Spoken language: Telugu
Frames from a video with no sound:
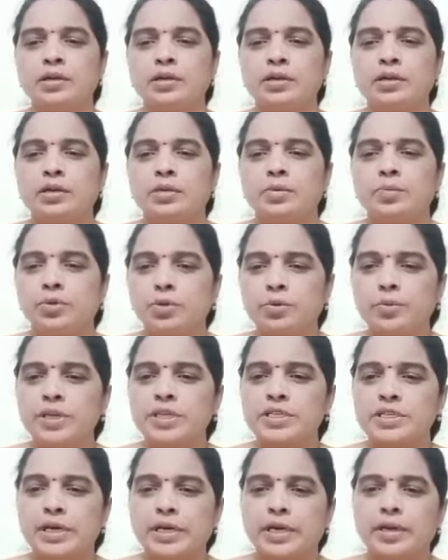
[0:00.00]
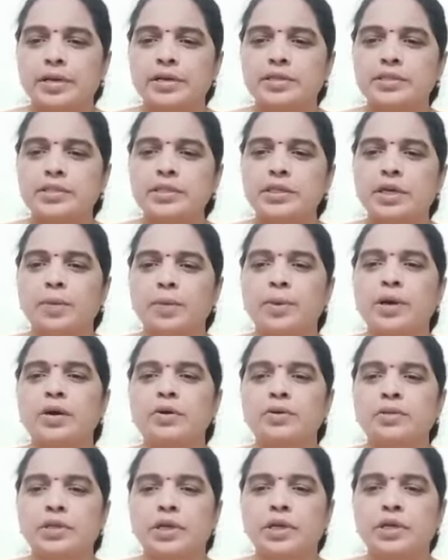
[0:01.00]
భూమిని సేకరించి
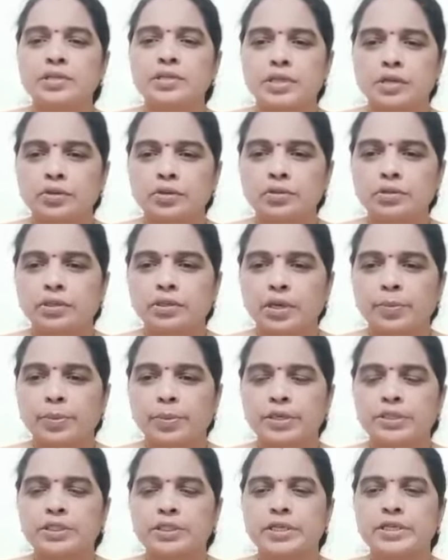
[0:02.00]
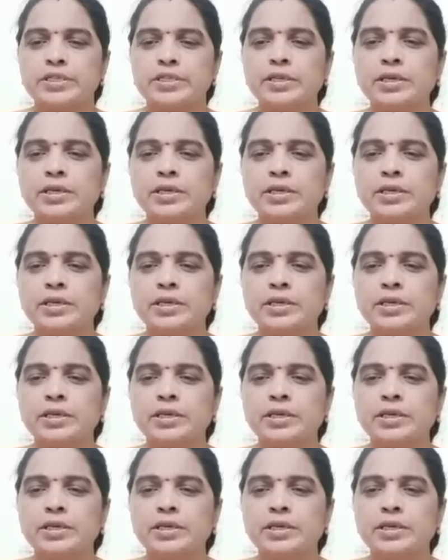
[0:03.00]
అమరావతికి శంకుస్థాపన చేసి